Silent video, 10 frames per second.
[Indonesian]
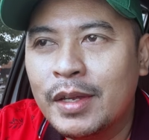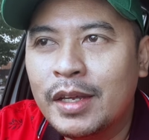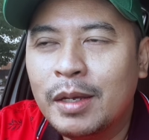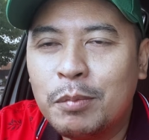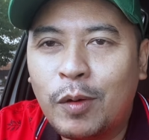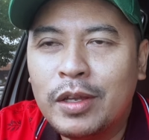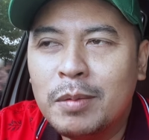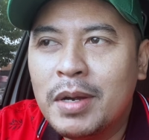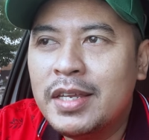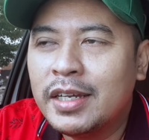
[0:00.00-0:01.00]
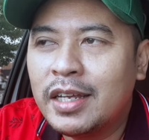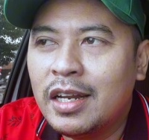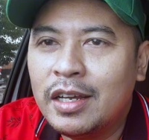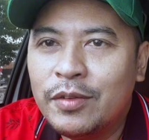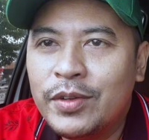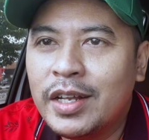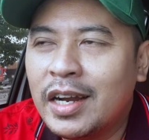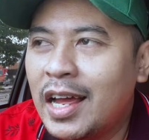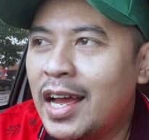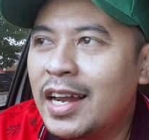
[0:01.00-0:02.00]
ya pokoknya banyak yang lagi
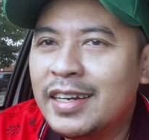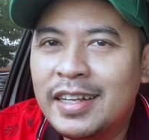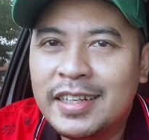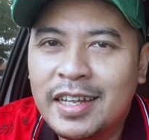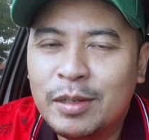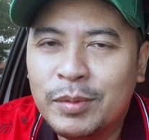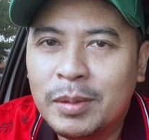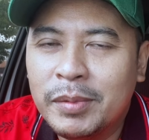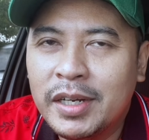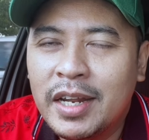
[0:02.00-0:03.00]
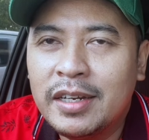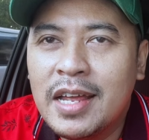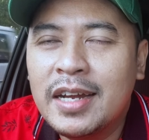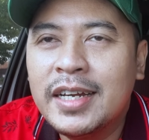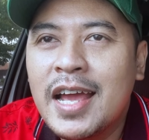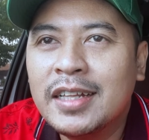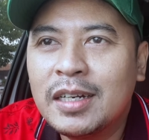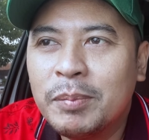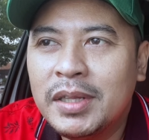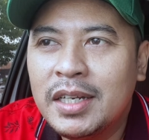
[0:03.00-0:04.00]
viral nanti ya teman-teman dan yang
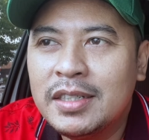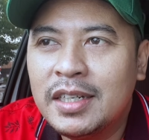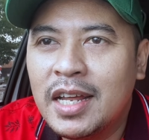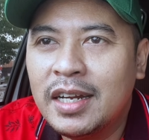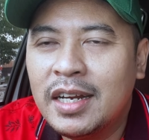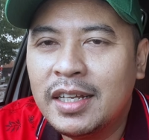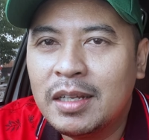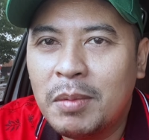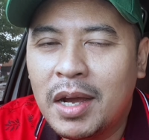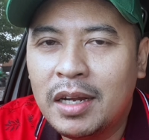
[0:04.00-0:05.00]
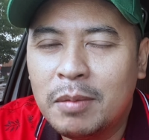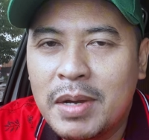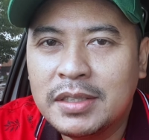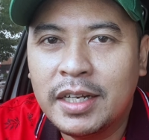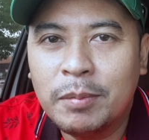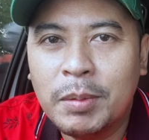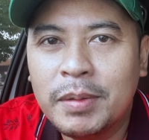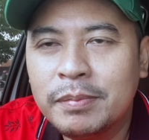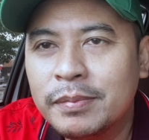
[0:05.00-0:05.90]
terpenting di sini adalah kita bakal ngebacain apa mam